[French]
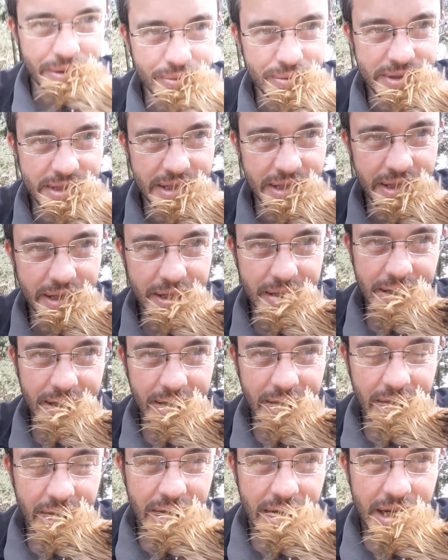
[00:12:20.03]
annoncé.
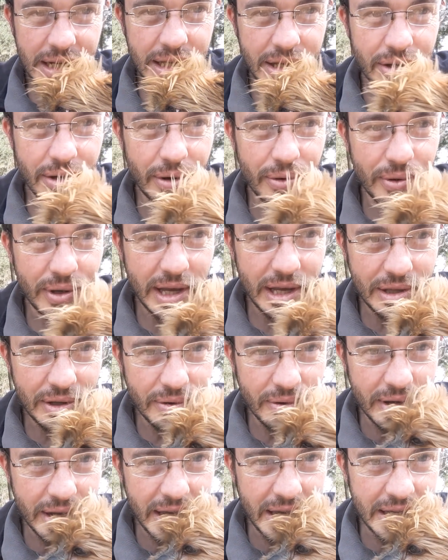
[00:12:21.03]
Et d'ailleurs, le
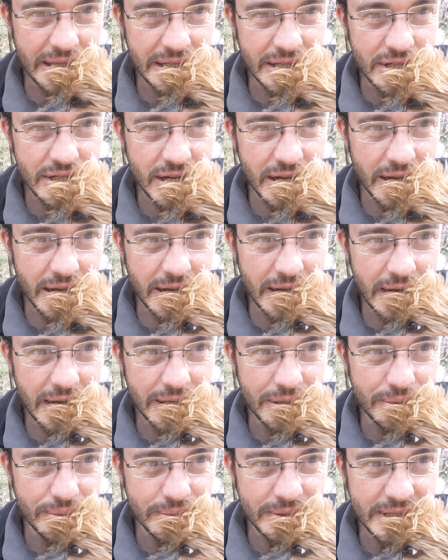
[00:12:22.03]
gagnant est déjà
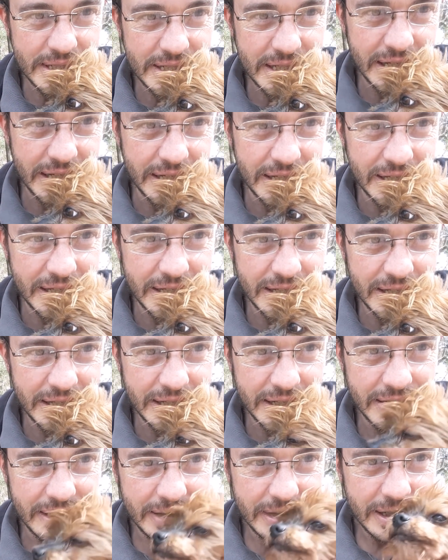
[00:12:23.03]

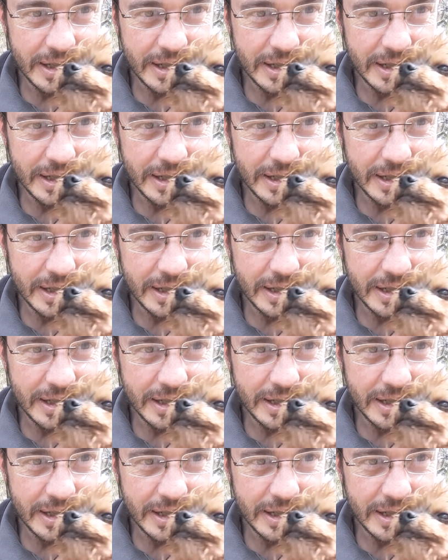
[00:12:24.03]
annoncé.